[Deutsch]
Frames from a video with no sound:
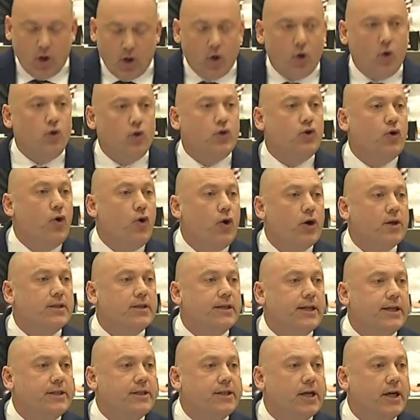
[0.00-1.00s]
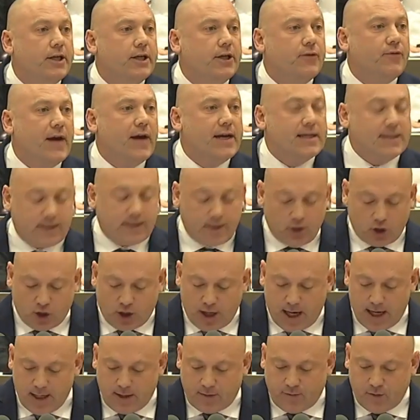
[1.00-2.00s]
und höchstrichterlich
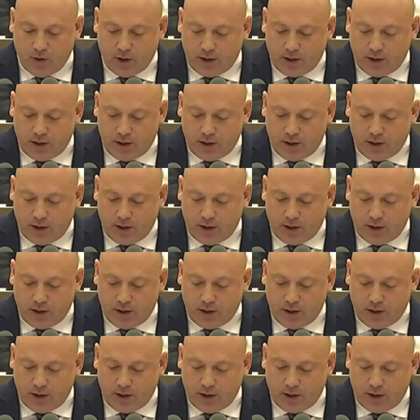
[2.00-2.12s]
festgestellt